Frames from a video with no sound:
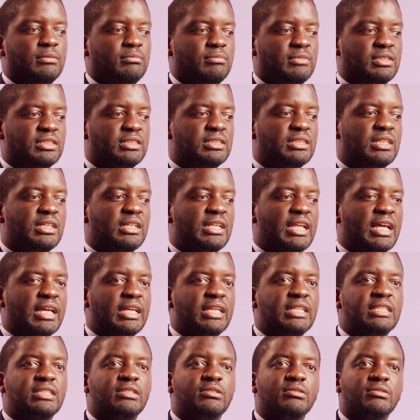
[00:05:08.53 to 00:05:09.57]
Maintenant, la
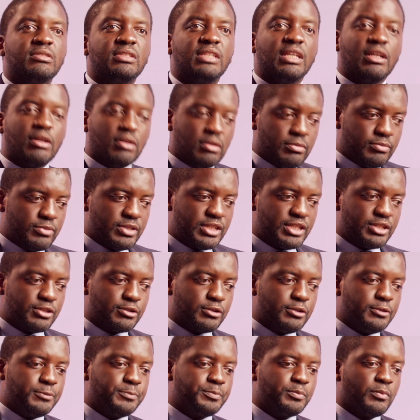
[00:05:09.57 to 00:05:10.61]
question c'est comment est-ce
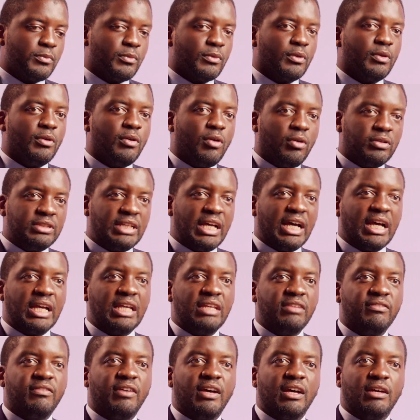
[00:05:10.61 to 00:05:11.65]
que on
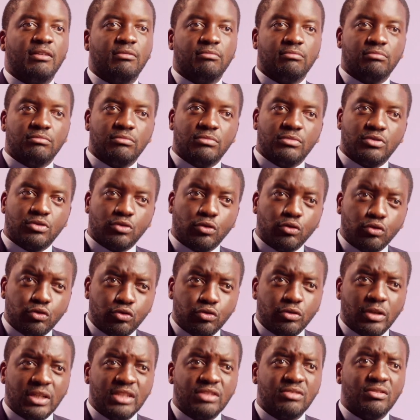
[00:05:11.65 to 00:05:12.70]
arrive à
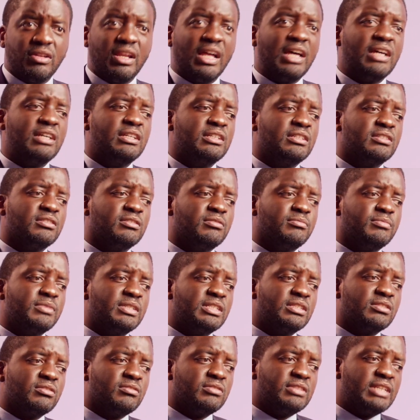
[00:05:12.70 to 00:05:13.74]
structurer cela, comment
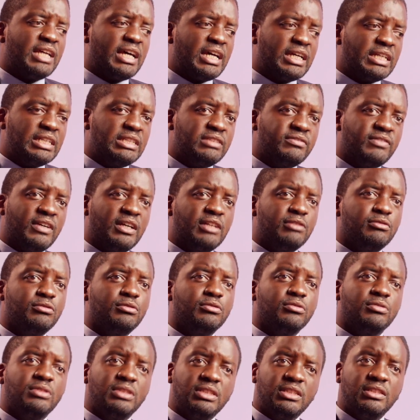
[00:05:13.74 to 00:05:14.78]
est-ce qu'on arrive à lui
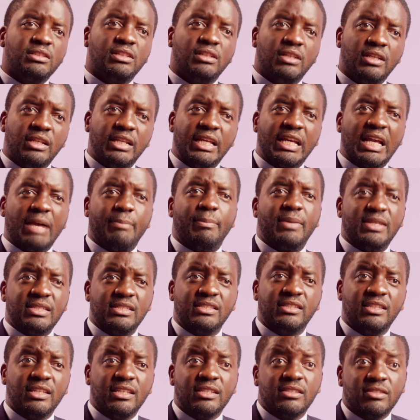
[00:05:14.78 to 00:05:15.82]
donner les,
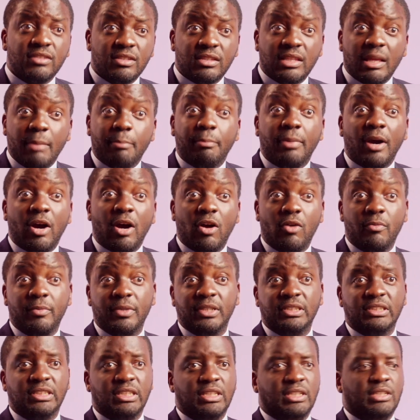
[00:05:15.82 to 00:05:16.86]
capacités, cet
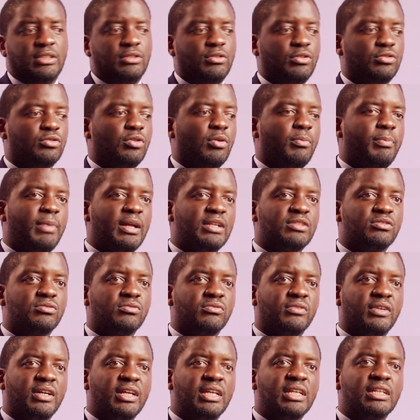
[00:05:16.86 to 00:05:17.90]
empowerment dont on parle
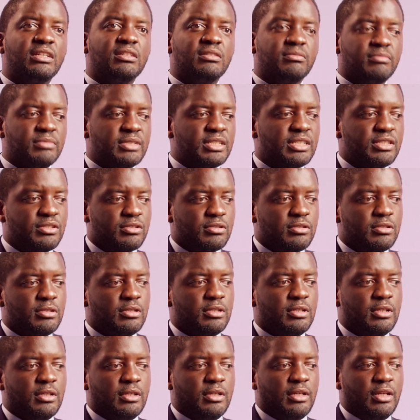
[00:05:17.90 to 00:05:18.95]
souvent, et comment est-ce que
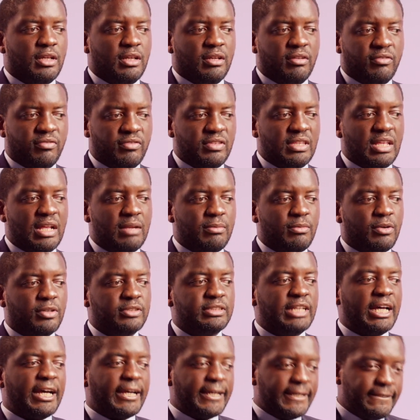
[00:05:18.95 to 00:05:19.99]
euh, finalement
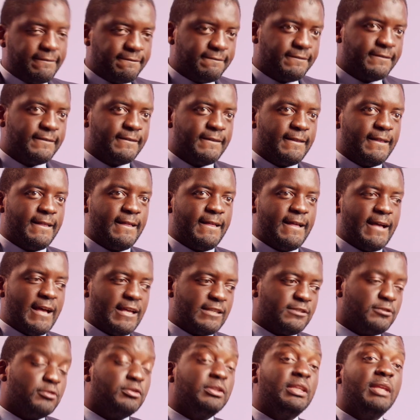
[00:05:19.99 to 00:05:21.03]
on arrive euh,
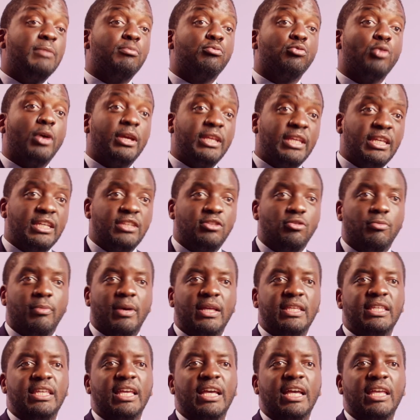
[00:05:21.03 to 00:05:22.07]
à se déployer de
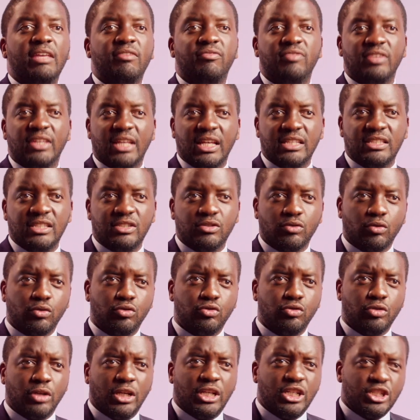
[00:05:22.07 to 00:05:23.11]
manière efficace et
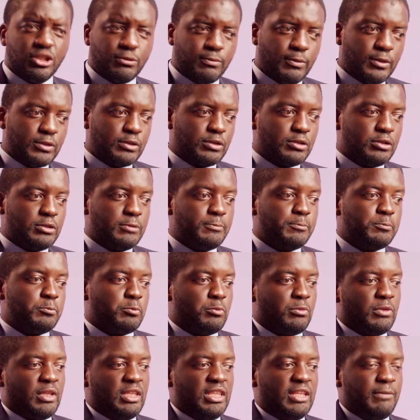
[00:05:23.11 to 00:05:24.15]
structurée. je pense que
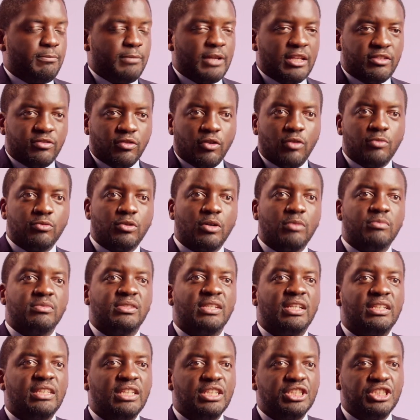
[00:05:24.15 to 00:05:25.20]
des plateformes comme
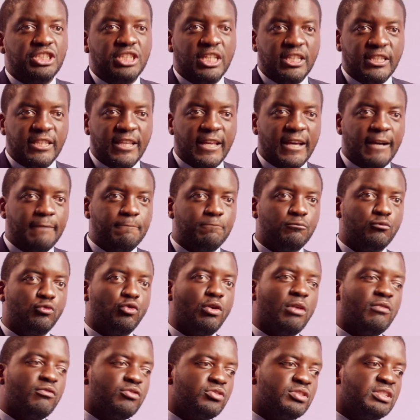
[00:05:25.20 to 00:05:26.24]
celle des JNDA
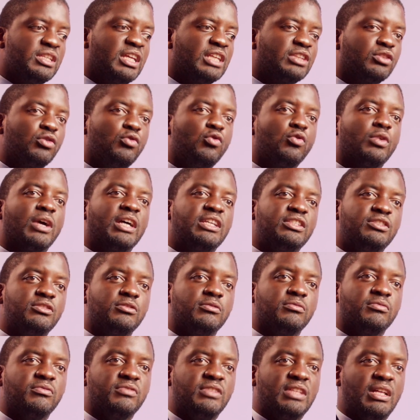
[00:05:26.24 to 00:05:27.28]
doivent aussi être
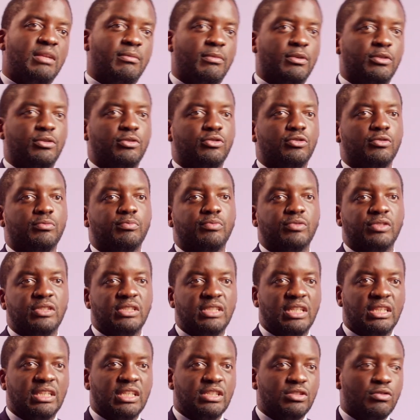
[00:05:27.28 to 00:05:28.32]
l'occasion finalement de se poser
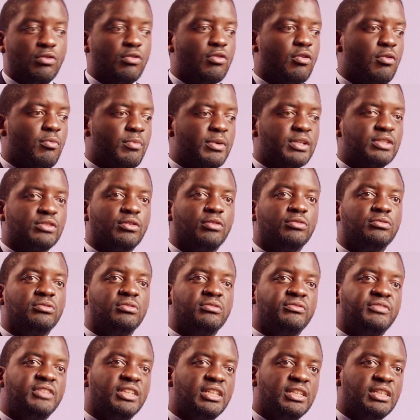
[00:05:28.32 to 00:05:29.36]
cette question, comment est-ce qu'on
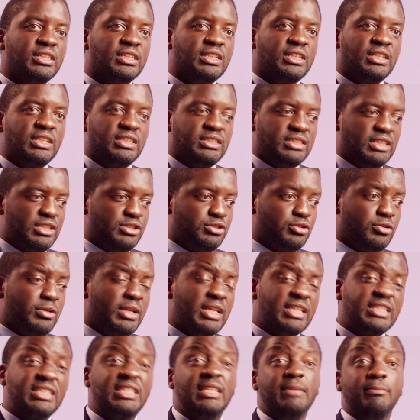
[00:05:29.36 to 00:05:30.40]
devient cette
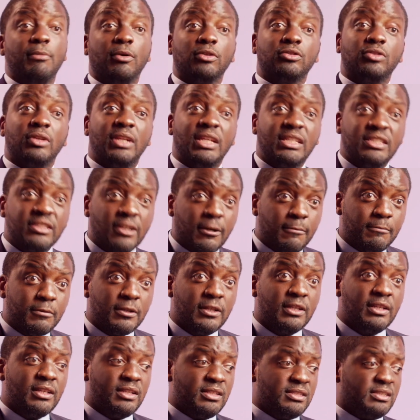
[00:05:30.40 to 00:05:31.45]
jeunesse qui montre l'exemple,
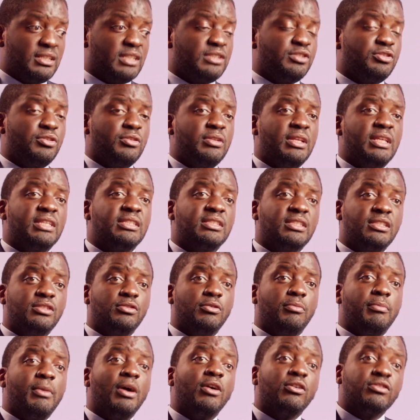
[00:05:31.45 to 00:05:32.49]
cette jeunesse qui
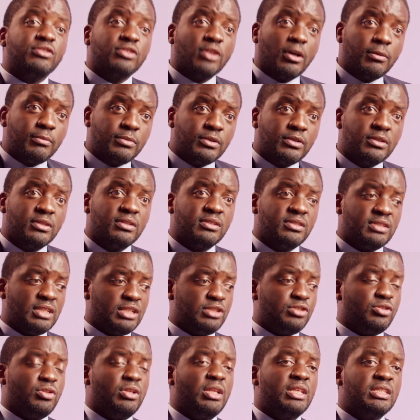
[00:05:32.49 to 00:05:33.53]
se met ensemble,
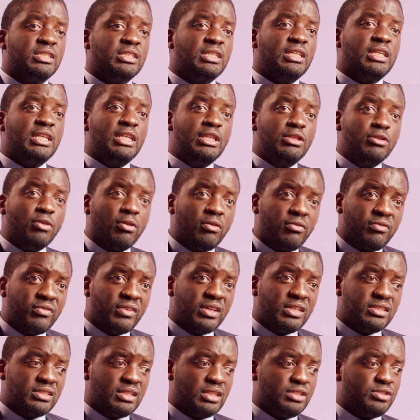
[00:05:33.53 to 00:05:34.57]
cette jeunesse qui innove
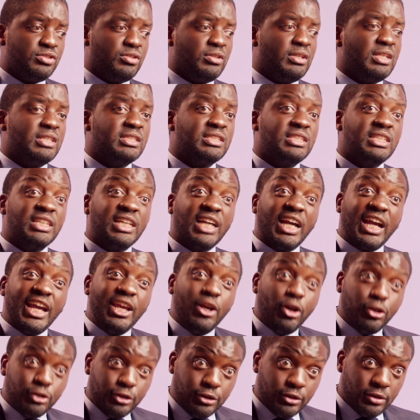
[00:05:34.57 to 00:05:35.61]
et cette jeunesse qui
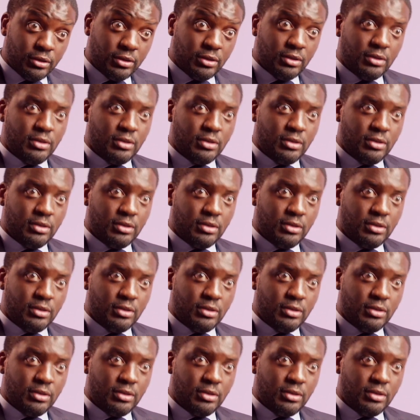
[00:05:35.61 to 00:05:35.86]
rayonne.